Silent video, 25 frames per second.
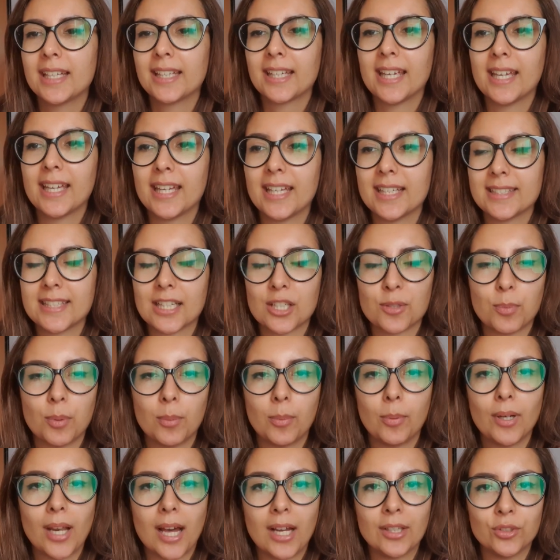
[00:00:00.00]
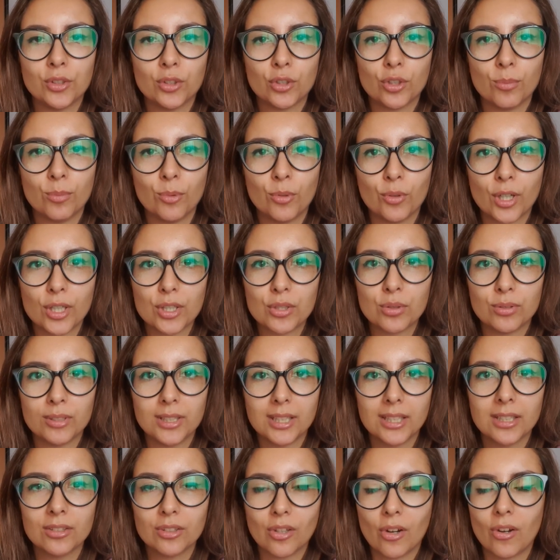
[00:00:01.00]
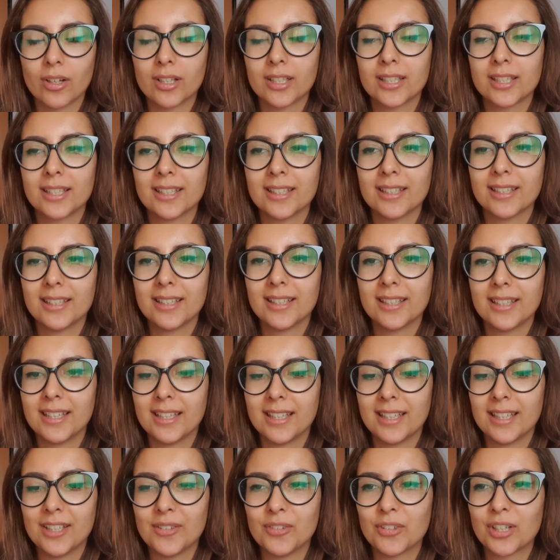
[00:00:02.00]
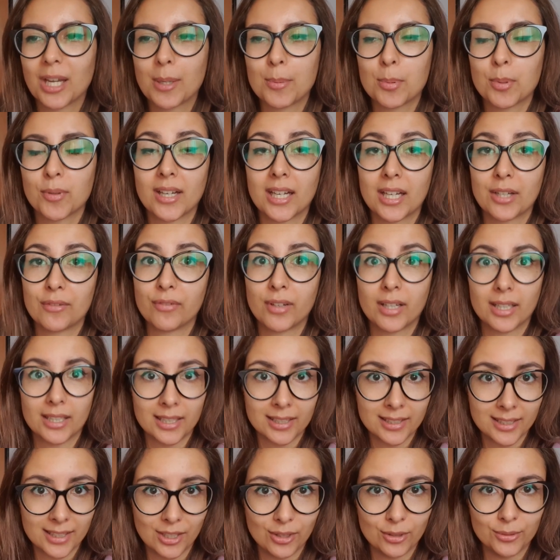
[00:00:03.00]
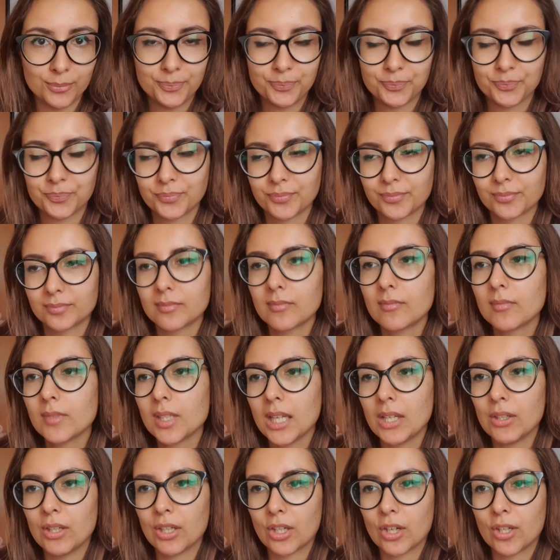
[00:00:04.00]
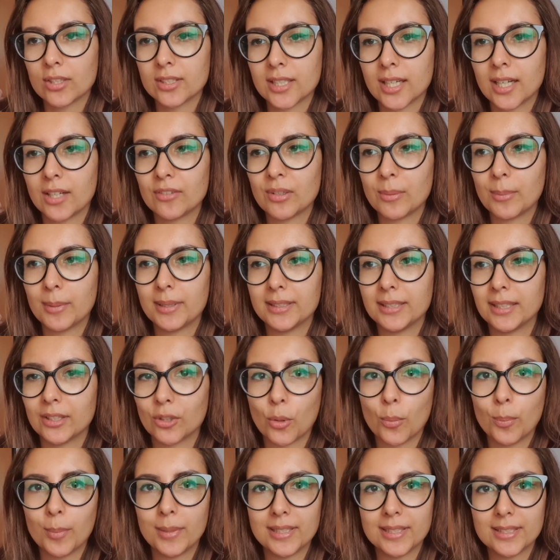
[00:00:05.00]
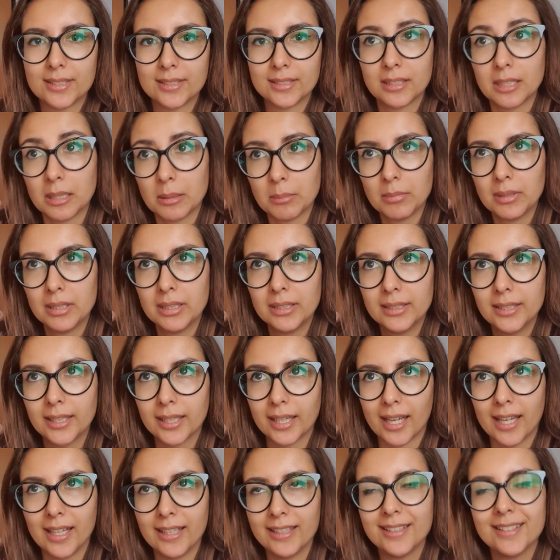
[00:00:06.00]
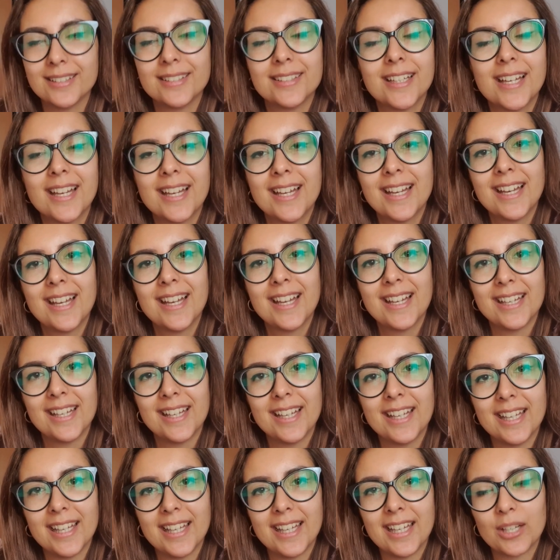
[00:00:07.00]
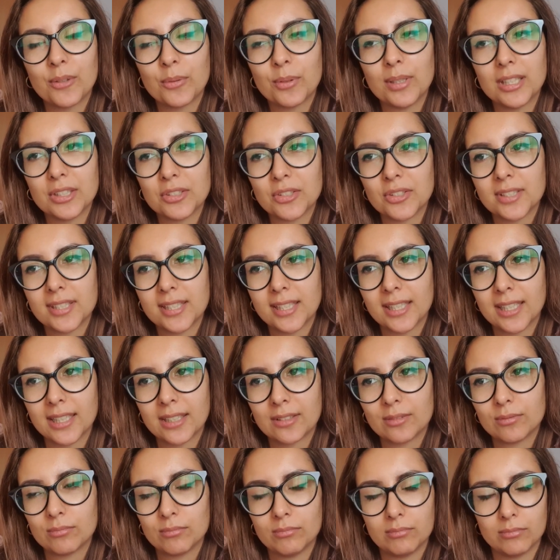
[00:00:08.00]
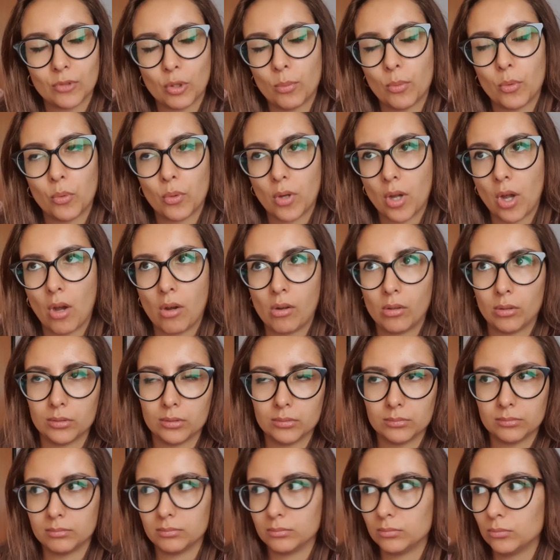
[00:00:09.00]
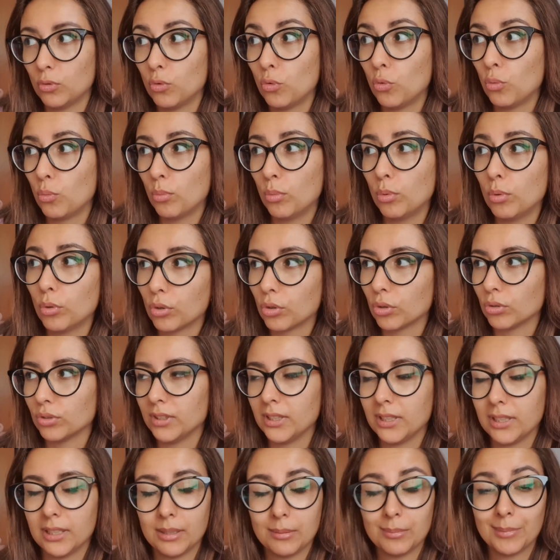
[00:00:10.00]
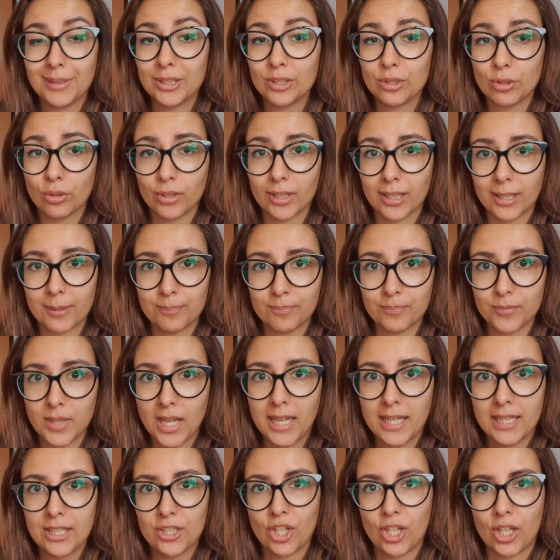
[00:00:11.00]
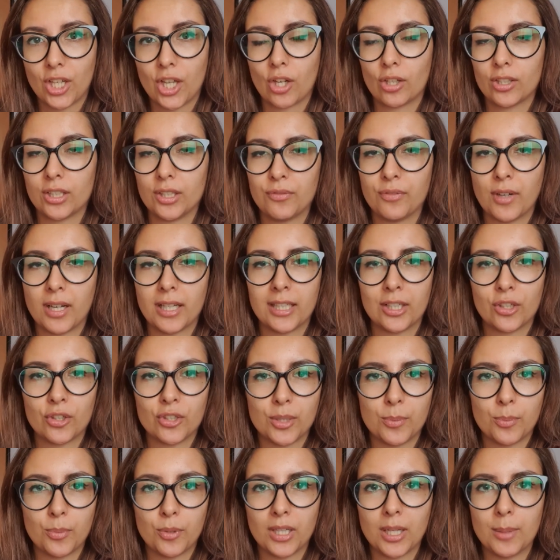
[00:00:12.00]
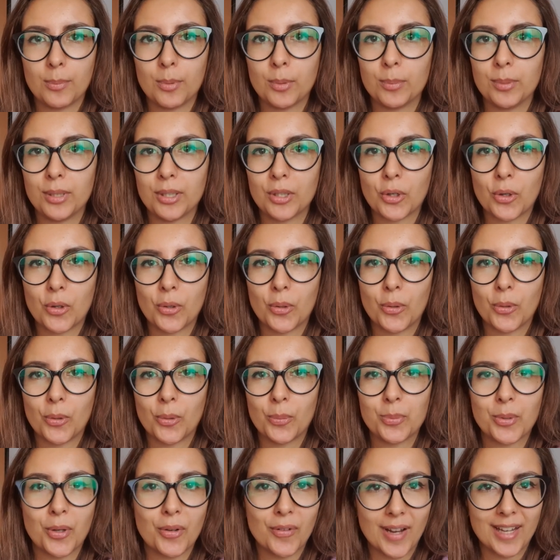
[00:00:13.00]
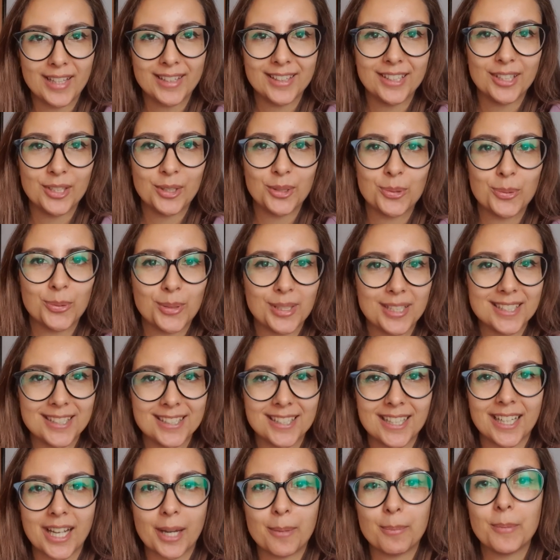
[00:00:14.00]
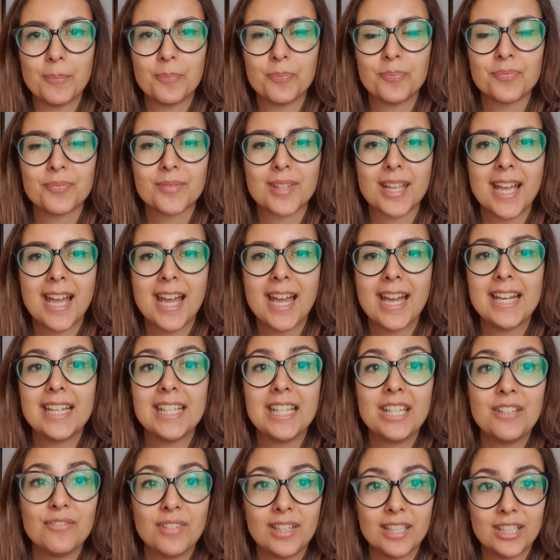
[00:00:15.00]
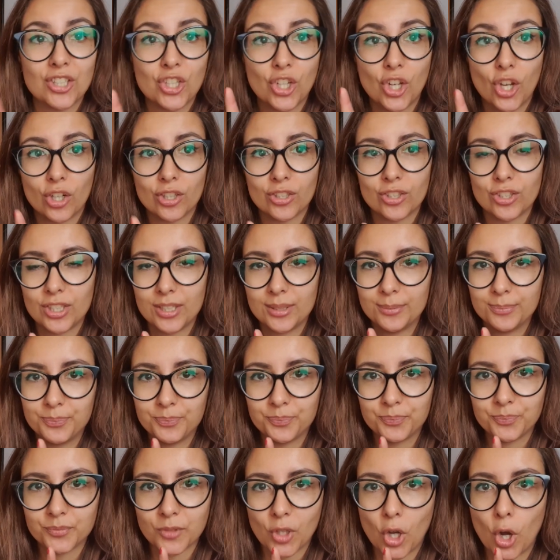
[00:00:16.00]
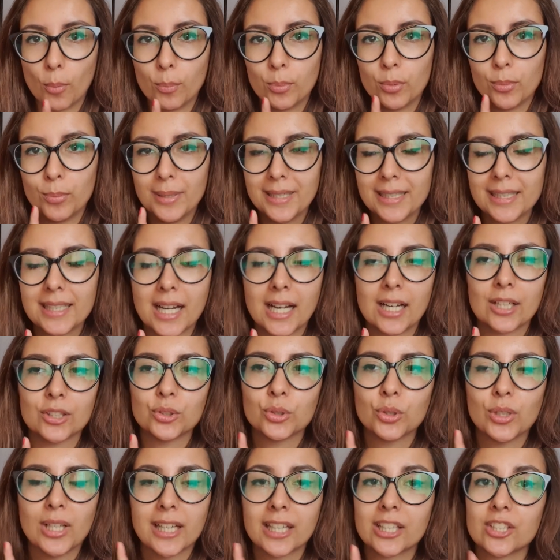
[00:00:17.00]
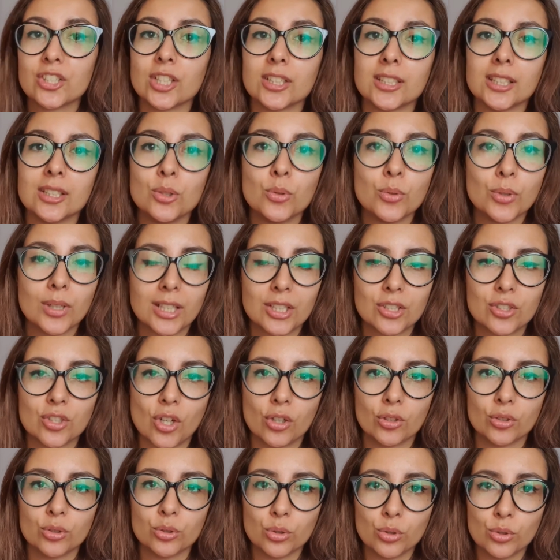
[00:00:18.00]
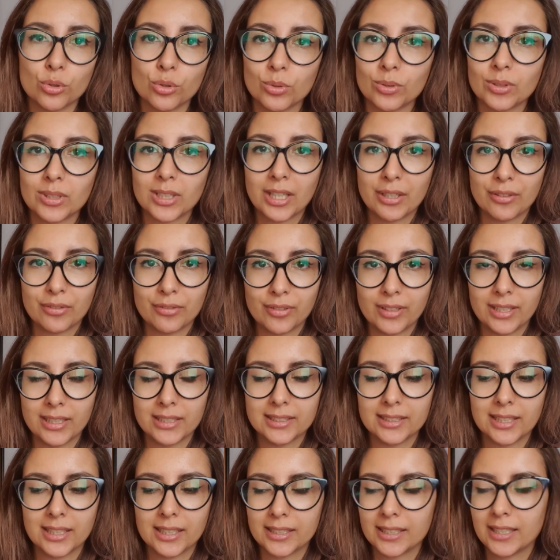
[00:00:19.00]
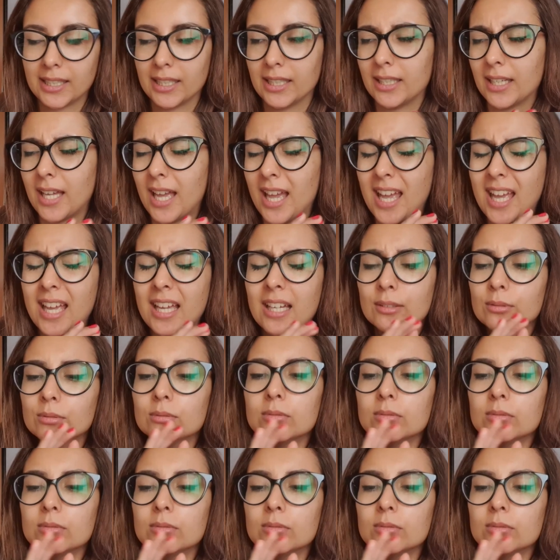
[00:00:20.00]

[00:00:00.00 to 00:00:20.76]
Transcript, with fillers: che sta spopolando comunque su TikTok e vorrei provare a farla anch'io. È una cosa ovviamente commestibile direi e quindi adesso se comunque ho un buco di mezz'ora cercherò di farla così poi la pubblico più avanti su Instagram. Invece oggi ho pubblicato la ricetta di un risotto zucca e feta che eh,